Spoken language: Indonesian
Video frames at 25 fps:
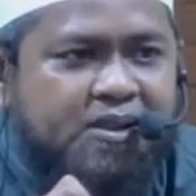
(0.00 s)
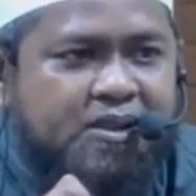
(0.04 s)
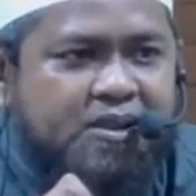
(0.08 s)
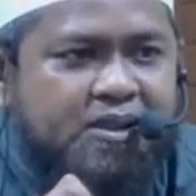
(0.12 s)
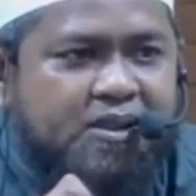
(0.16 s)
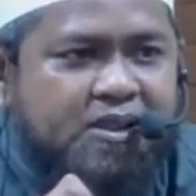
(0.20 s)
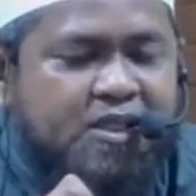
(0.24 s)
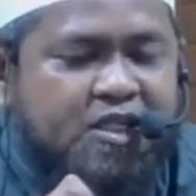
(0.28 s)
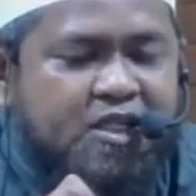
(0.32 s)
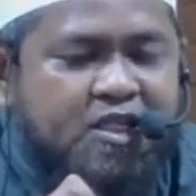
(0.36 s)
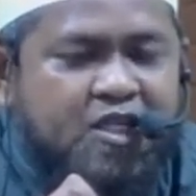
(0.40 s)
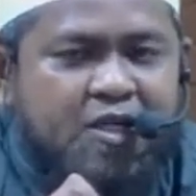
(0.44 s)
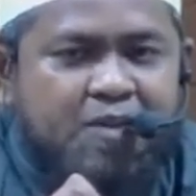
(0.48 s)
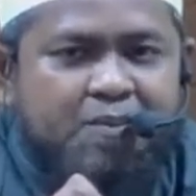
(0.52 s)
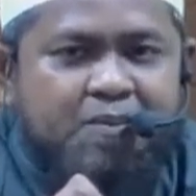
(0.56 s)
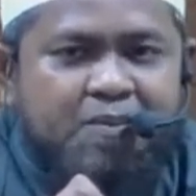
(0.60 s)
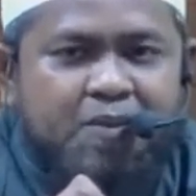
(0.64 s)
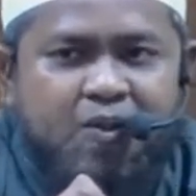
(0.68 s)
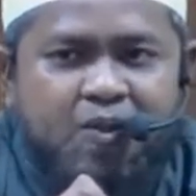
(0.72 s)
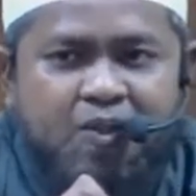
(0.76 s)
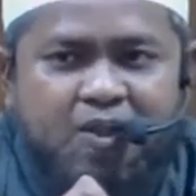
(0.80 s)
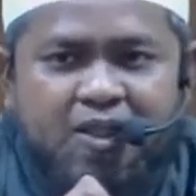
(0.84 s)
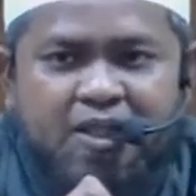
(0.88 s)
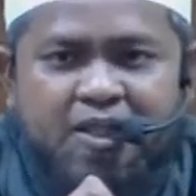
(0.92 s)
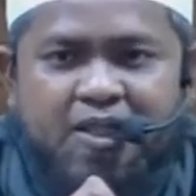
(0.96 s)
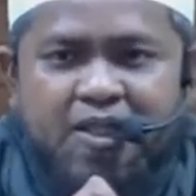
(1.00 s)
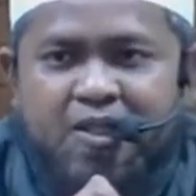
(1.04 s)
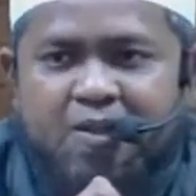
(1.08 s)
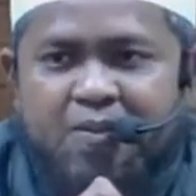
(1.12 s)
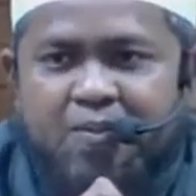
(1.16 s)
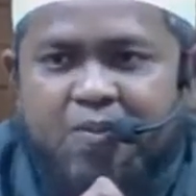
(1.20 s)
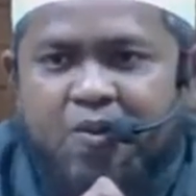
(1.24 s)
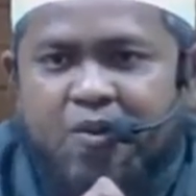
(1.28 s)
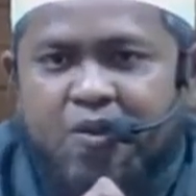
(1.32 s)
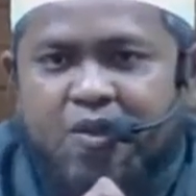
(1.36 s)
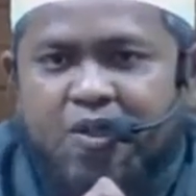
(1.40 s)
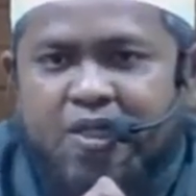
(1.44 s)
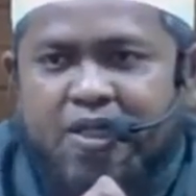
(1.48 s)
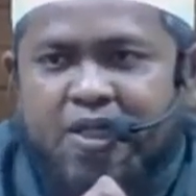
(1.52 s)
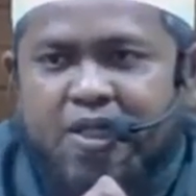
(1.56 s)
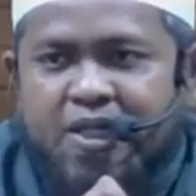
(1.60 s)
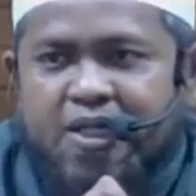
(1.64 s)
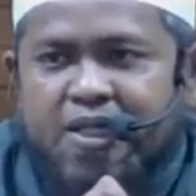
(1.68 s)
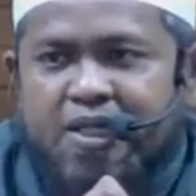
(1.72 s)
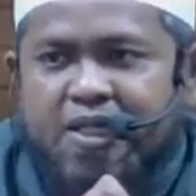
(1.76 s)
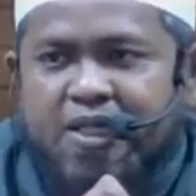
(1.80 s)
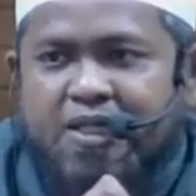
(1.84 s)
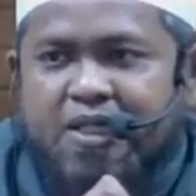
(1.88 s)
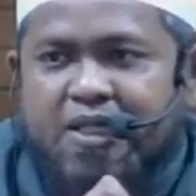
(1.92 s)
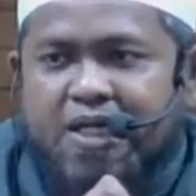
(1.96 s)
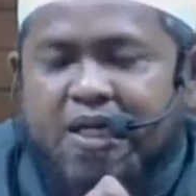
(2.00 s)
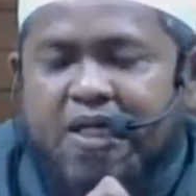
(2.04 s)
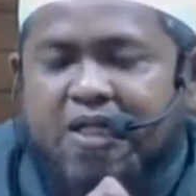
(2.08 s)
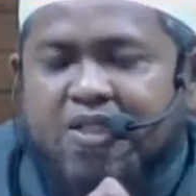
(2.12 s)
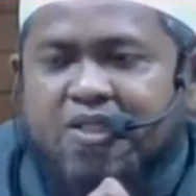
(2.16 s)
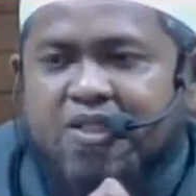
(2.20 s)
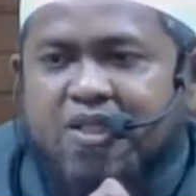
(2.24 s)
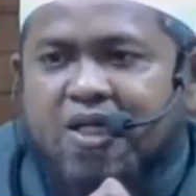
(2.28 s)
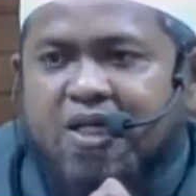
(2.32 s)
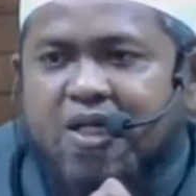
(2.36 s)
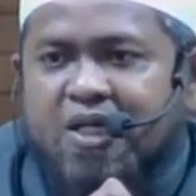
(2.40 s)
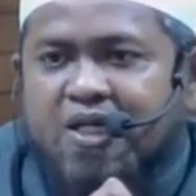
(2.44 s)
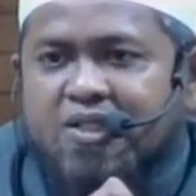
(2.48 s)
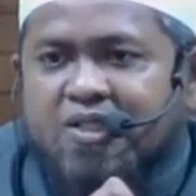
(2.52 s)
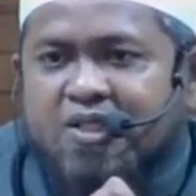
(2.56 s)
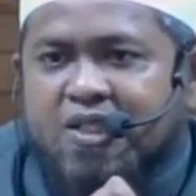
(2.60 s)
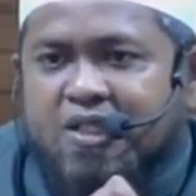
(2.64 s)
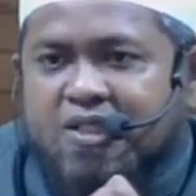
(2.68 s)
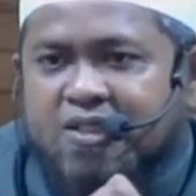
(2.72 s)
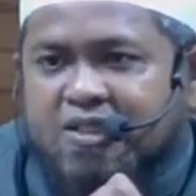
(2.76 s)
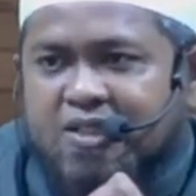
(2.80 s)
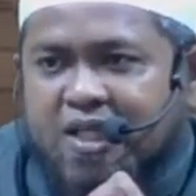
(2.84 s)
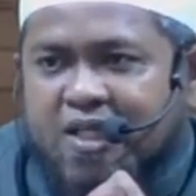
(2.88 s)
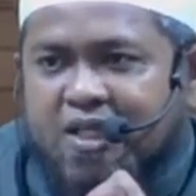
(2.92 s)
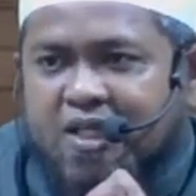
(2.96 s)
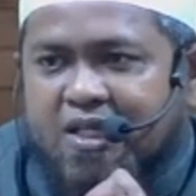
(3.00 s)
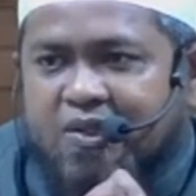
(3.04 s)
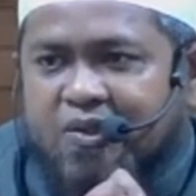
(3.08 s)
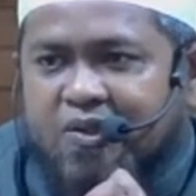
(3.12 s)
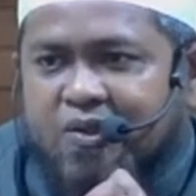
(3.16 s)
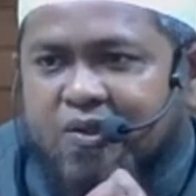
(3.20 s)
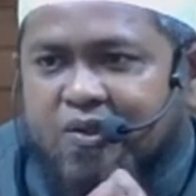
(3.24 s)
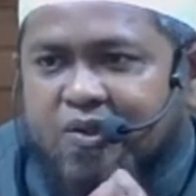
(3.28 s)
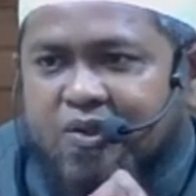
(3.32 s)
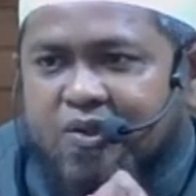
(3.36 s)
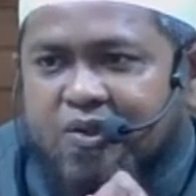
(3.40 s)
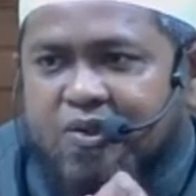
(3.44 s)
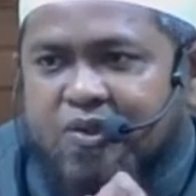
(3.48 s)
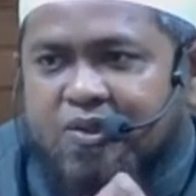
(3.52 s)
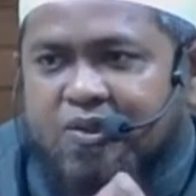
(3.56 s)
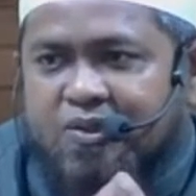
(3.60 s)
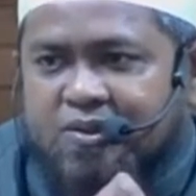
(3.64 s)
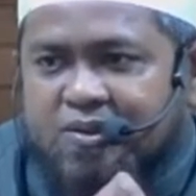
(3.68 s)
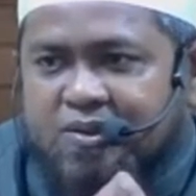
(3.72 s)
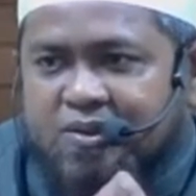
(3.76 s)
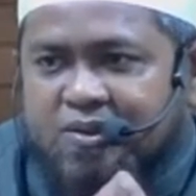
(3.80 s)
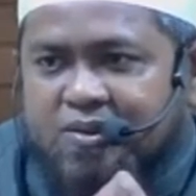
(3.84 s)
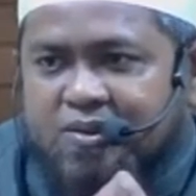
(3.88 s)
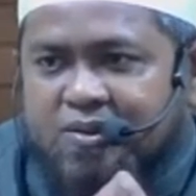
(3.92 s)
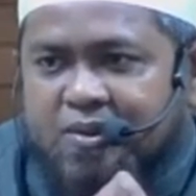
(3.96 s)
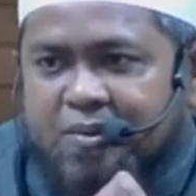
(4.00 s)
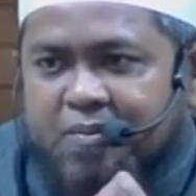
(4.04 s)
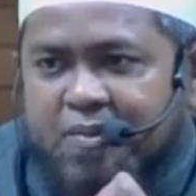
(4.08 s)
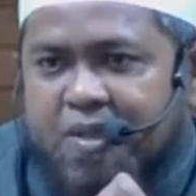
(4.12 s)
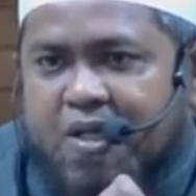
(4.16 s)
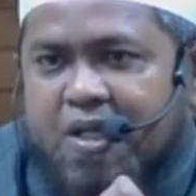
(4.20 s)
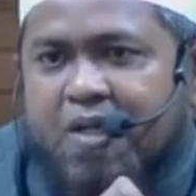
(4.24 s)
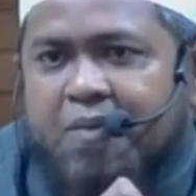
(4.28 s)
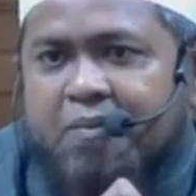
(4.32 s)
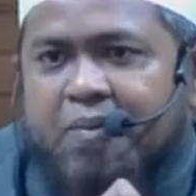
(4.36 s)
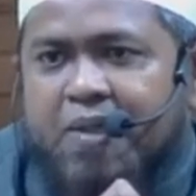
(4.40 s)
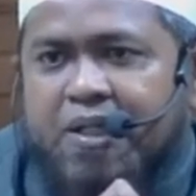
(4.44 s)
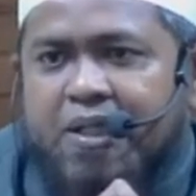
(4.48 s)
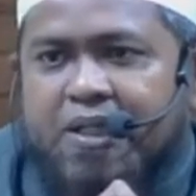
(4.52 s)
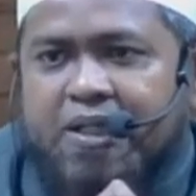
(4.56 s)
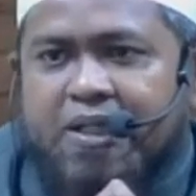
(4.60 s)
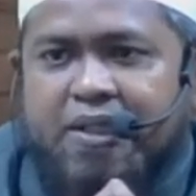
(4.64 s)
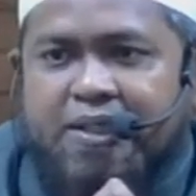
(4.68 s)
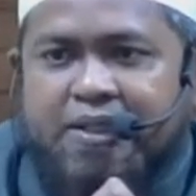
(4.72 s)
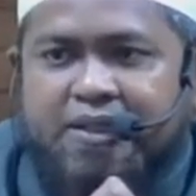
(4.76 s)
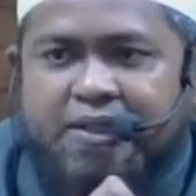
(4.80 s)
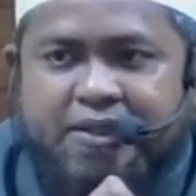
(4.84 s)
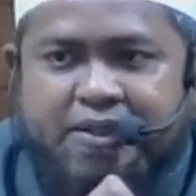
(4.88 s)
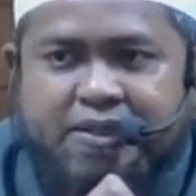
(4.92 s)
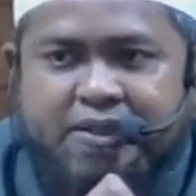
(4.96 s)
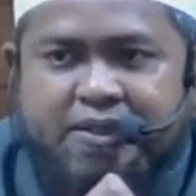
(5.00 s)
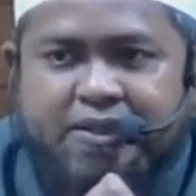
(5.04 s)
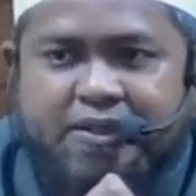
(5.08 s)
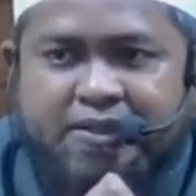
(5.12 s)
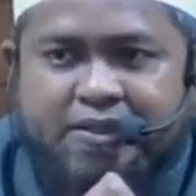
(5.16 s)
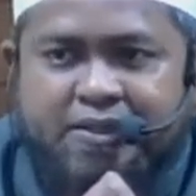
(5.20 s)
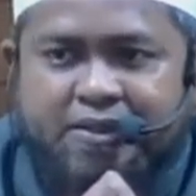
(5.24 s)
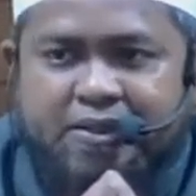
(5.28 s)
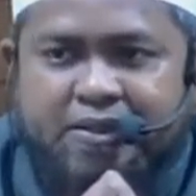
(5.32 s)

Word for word: Nggak boleh kemudian kita asal-asalan untuk mengamalkannya.